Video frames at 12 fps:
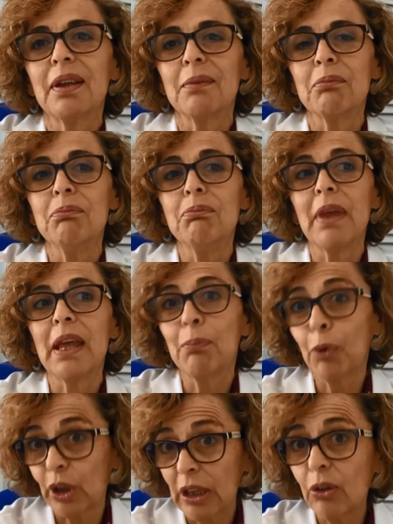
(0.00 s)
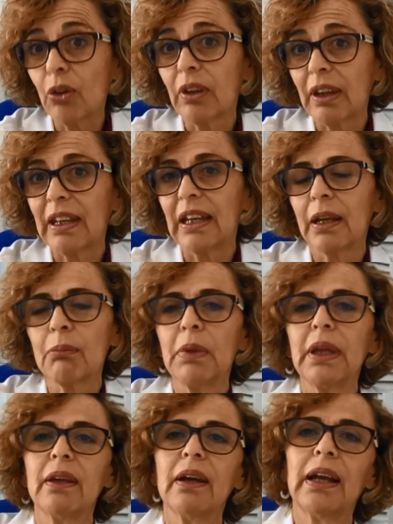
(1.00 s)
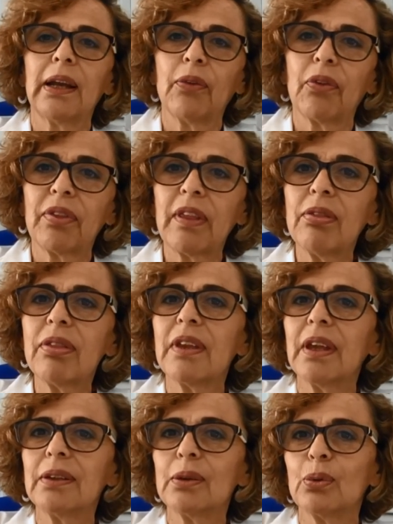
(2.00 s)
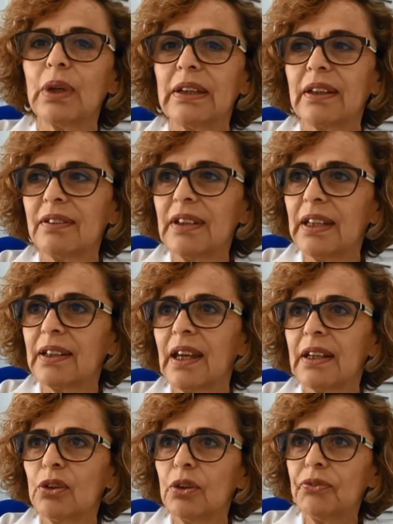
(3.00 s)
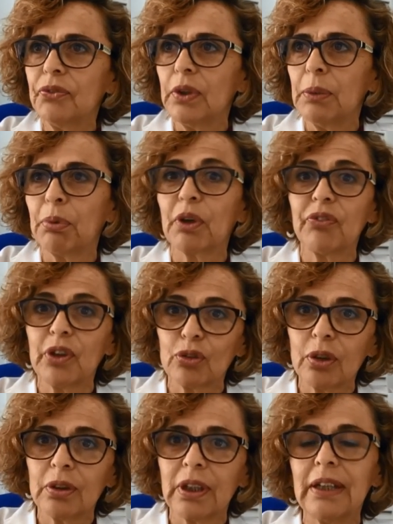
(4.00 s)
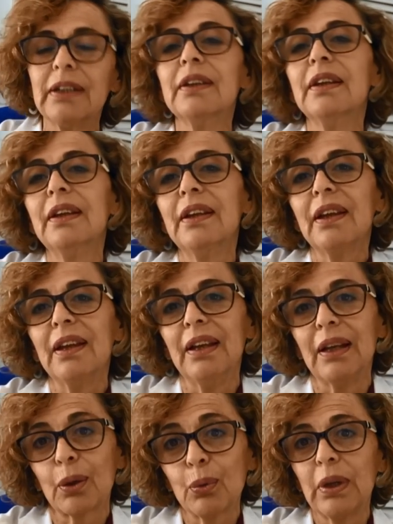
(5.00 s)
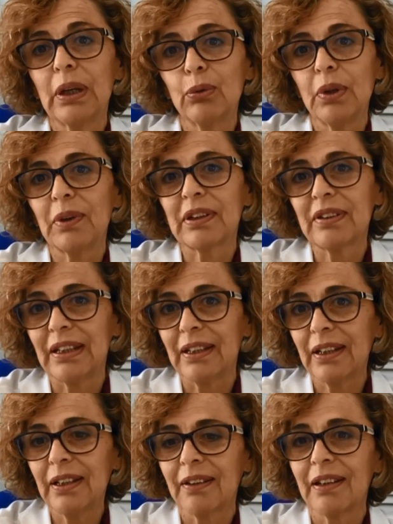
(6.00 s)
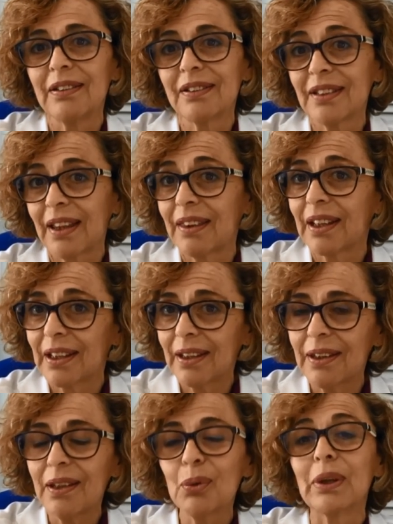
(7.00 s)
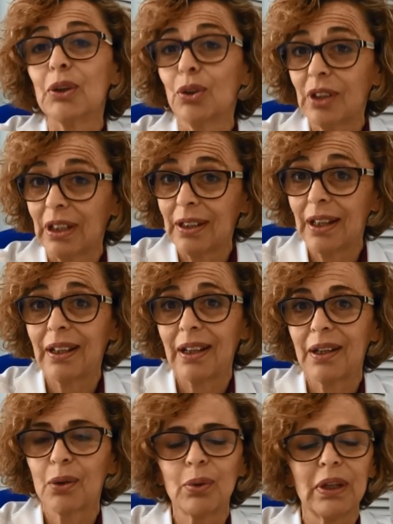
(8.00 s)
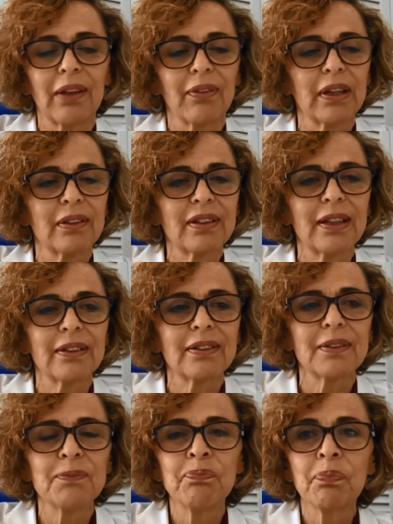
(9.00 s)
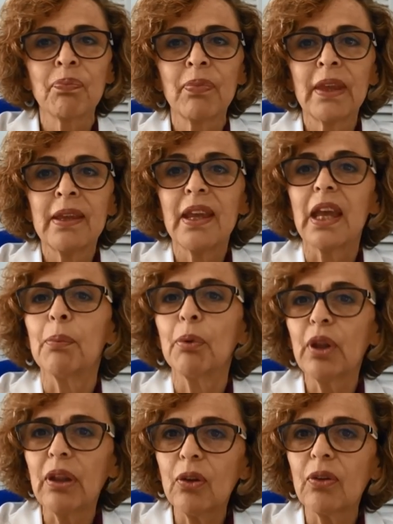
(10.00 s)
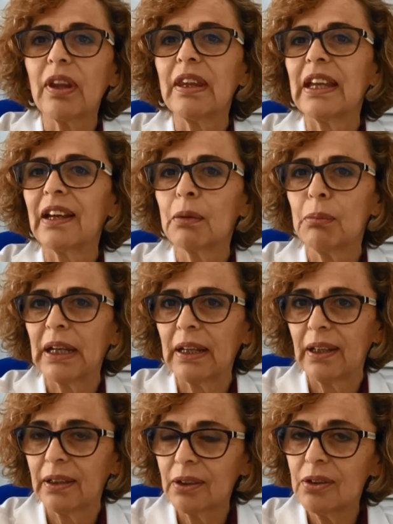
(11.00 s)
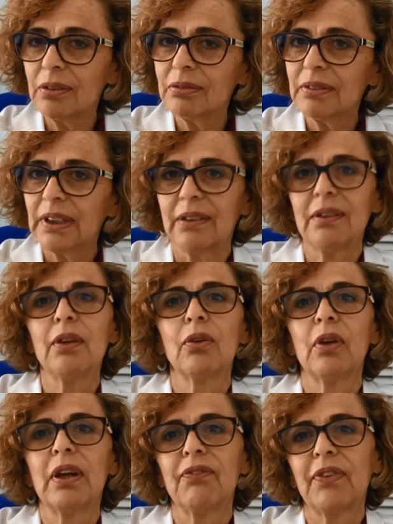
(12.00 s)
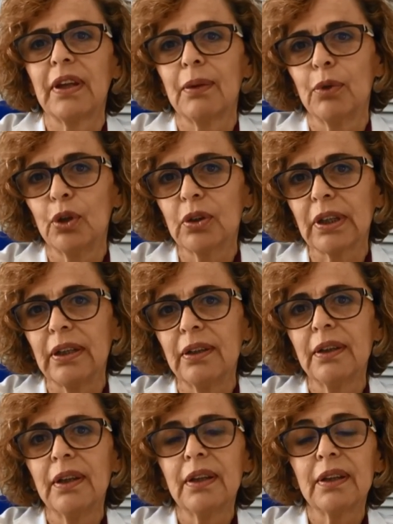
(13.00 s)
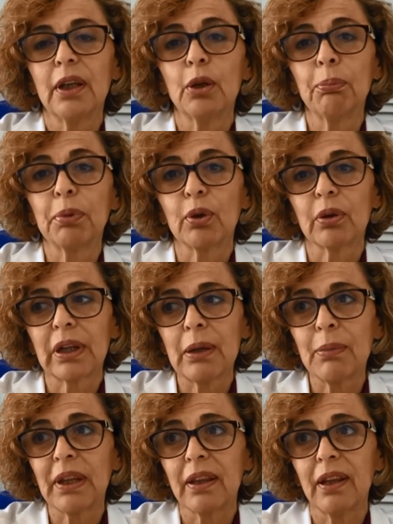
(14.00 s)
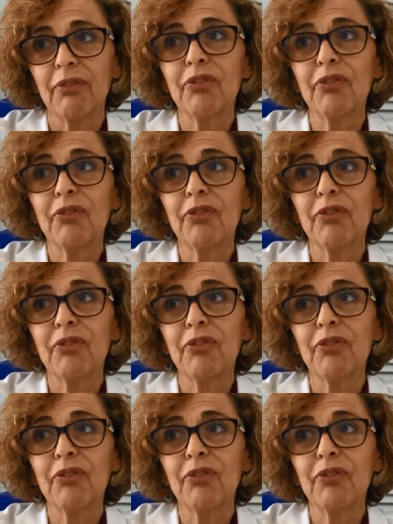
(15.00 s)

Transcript: mm, he podido dedicarme a la docencia, durante siete años fui profesora en la escuela universitaria del SAS de Cádiz, cuando existían las escuelas del SAS, he podido dedicarme a la gestión, he sido jefa de bloque de los programas de